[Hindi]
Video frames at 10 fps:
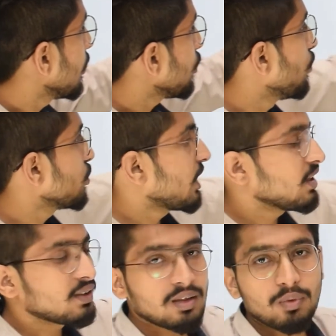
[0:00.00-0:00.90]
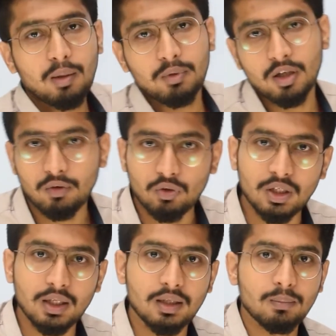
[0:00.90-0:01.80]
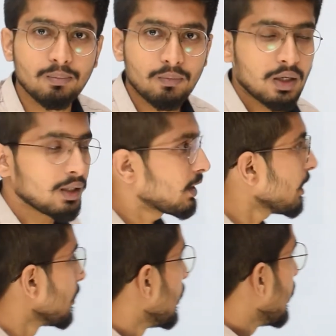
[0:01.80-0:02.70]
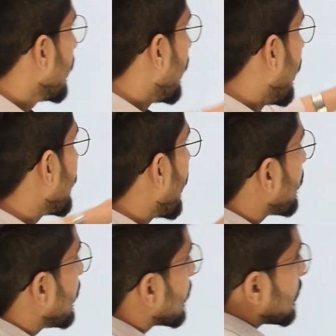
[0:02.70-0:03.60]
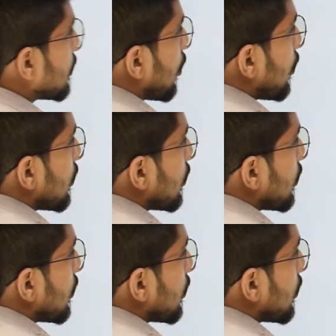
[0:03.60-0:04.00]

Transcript: तो वो सारी चीजें भी आपकी कवर हो जाएगी ठीक है अब यहाँ पे देखते हैं दोनों